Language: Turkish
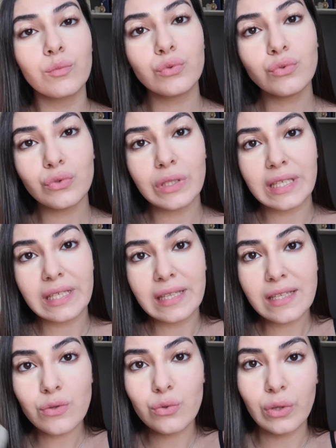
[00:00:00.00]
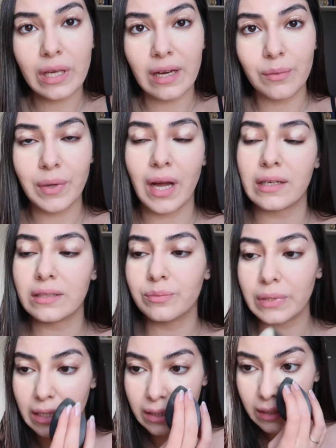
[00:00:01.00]
Bunu da yine süngerim
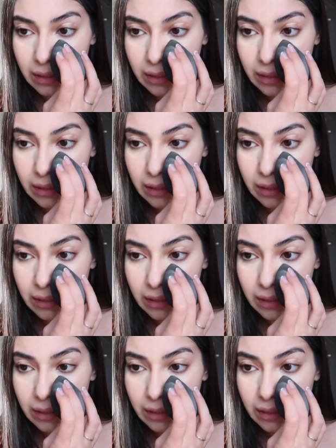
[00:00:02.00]
yardımıyla